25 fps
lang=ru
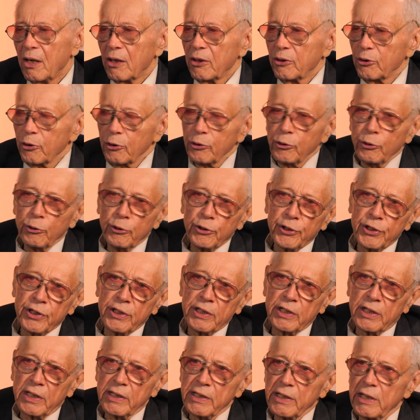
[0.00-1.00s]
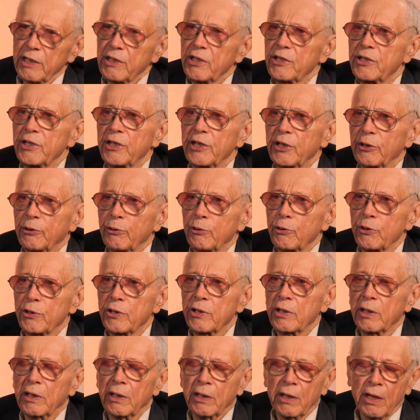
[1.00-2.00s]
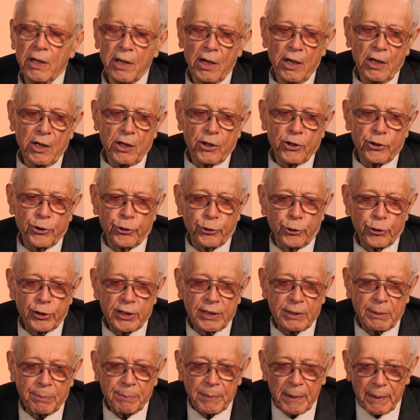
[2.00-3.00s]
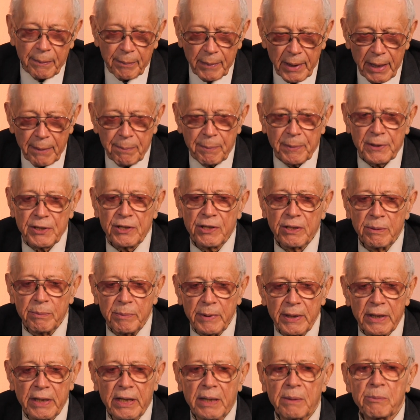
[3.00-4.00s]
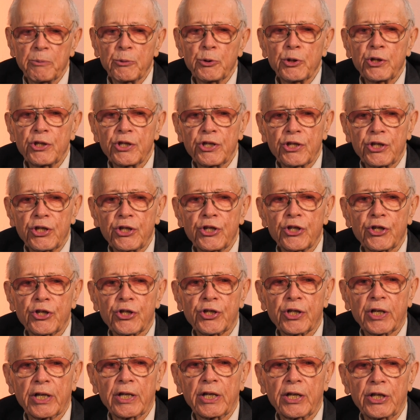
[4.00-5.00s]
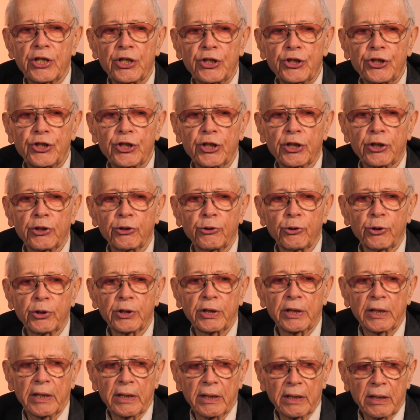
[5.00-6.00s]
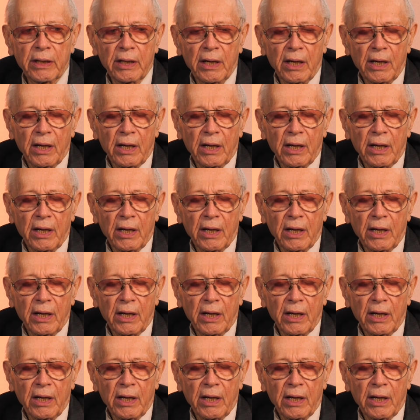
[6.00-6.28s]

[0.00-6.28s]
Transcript: Но должен сказать следующее, что сама по себе коммунистическая идеология,